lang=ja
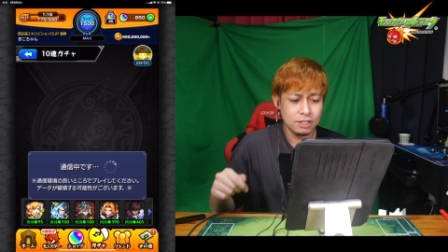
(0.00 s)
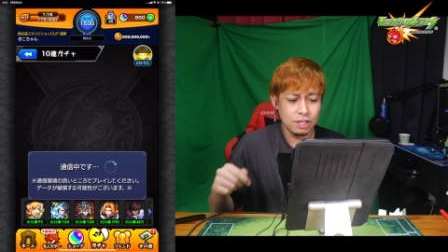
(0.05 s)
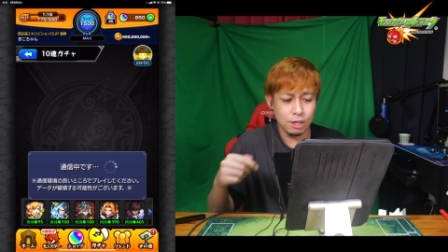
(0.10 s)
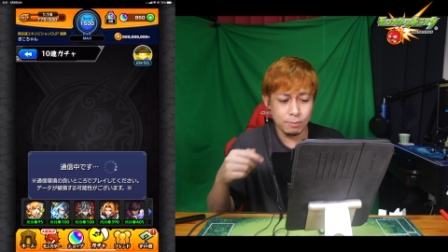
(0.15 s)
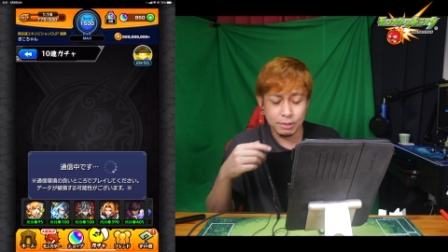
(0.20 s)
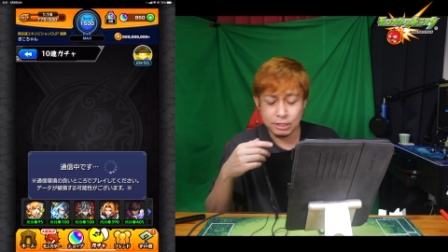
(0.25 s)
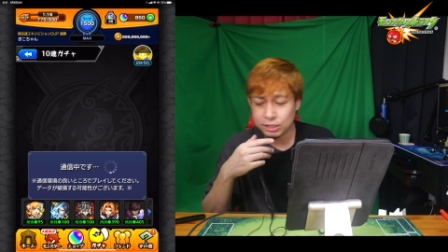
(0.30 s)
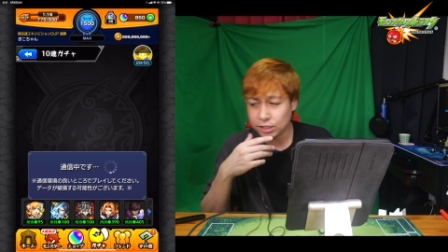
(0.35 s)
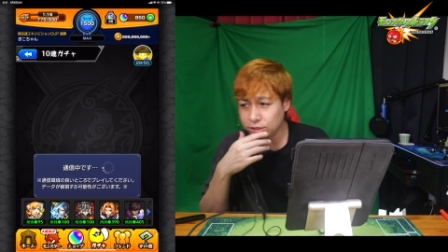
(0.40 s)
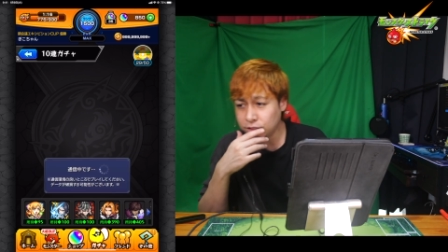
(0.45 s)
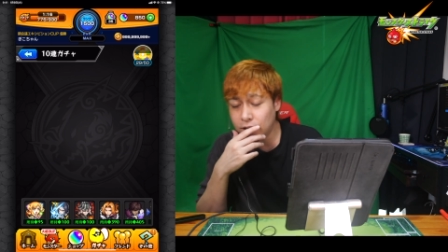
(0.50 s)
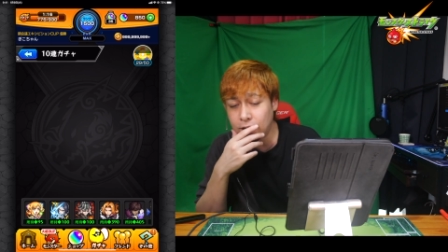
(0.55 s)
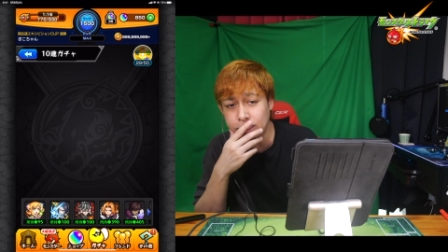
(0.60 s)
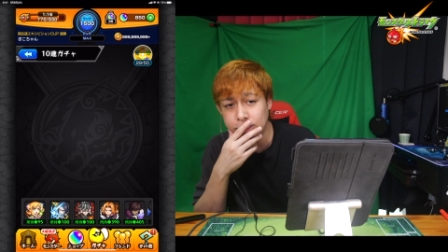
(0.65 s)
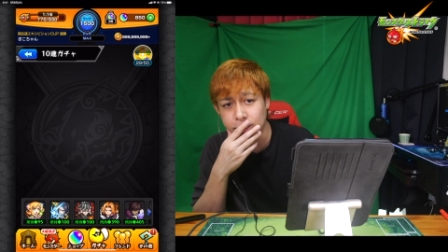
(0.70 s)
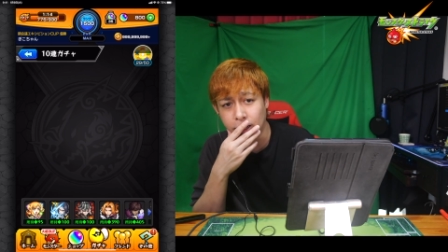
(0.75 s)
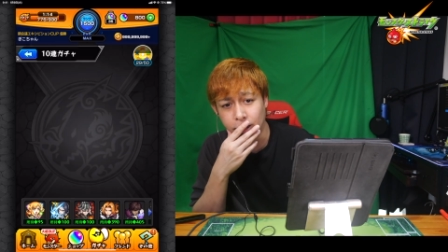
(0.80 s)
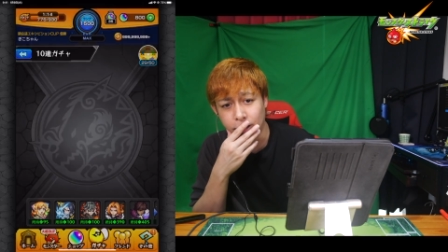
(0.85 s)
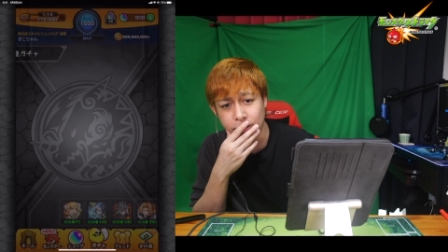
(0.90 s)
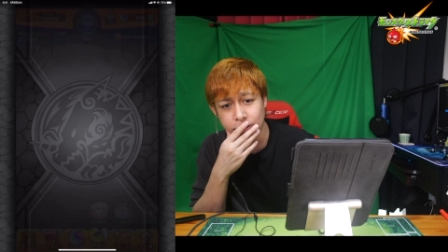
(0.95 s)
え、めちゃくちゃいい
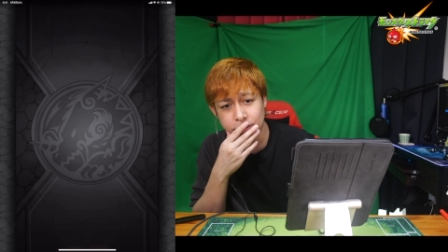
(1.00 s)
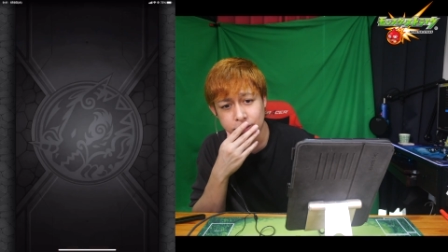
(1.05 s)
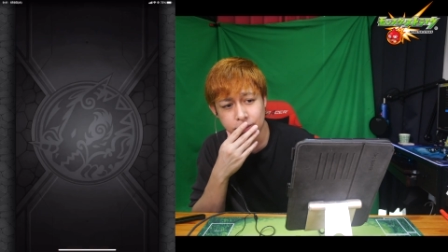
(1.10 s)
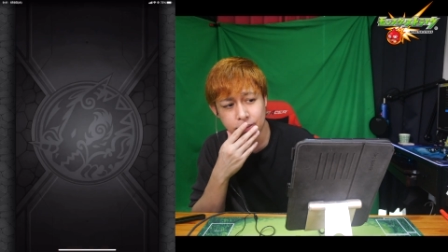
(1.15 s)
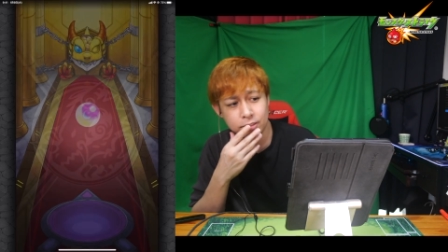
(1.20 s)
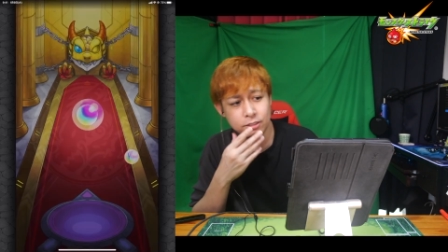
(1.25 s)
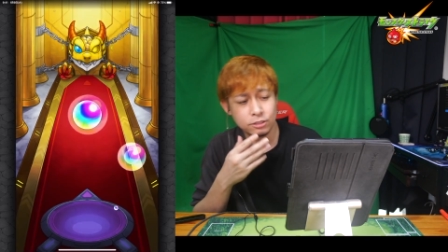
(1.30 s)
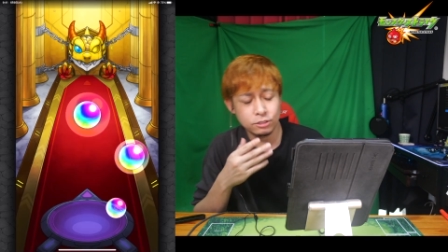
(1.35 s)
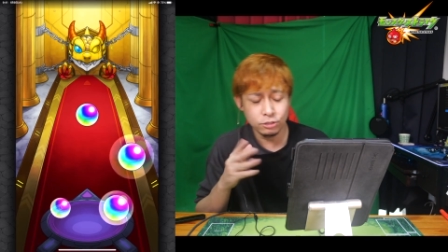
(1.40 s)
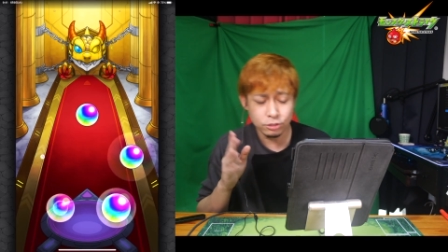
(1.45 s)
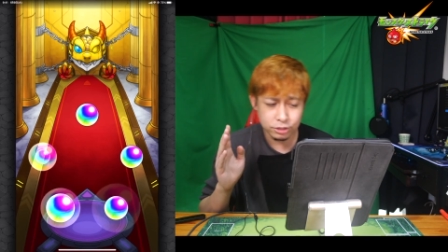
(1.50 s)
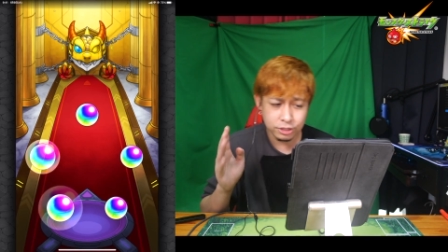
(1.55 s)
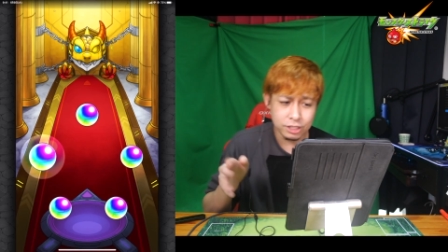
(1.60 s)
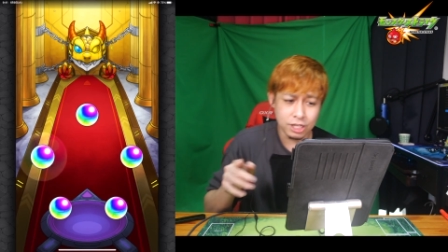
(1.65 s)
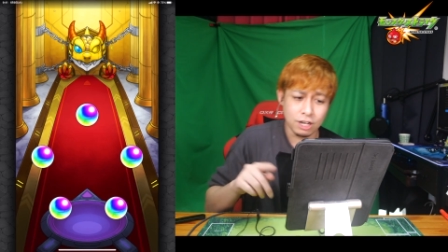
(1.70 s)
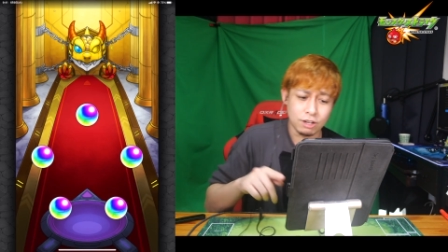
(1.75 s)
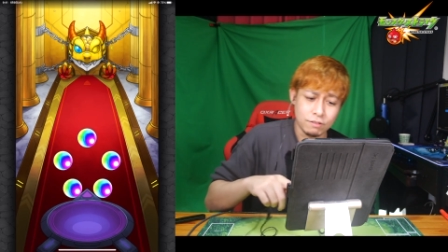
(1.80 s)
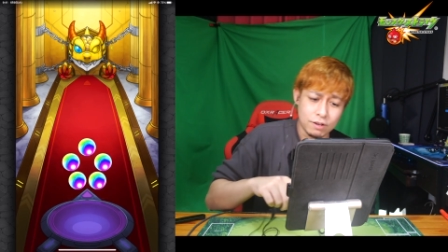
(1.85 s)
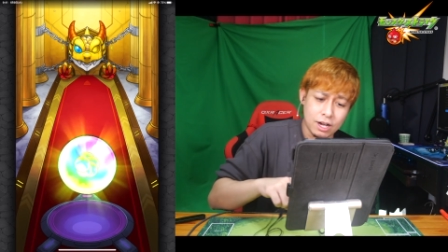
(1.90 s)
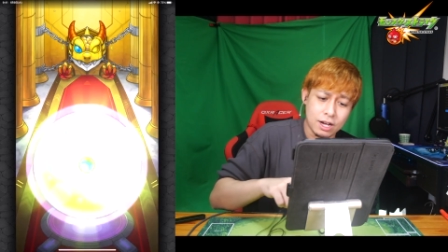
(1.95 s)
じゃん
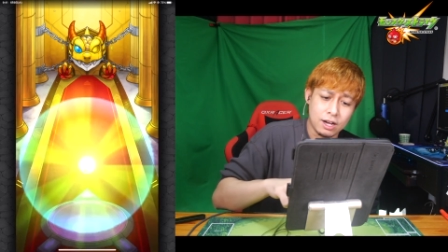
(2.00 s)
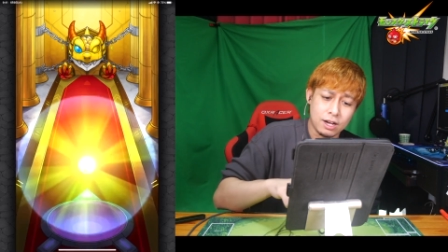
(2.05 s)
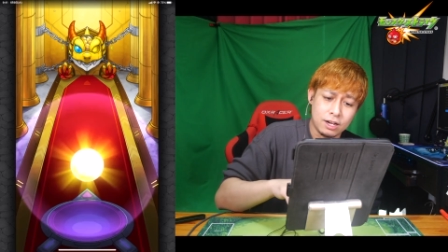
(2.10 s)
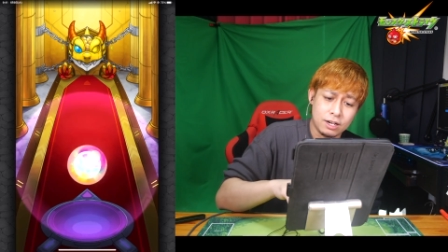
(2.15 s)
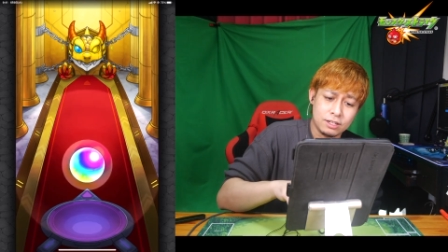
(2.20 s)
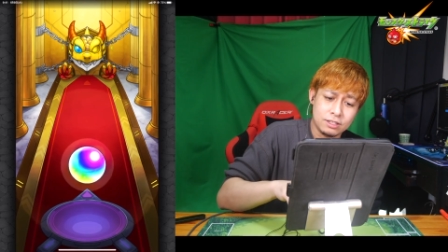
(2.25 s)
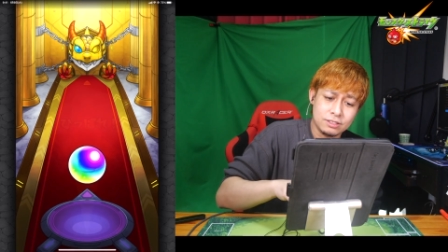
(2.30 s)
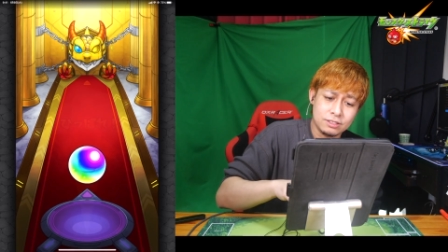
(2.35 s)
ルキアは、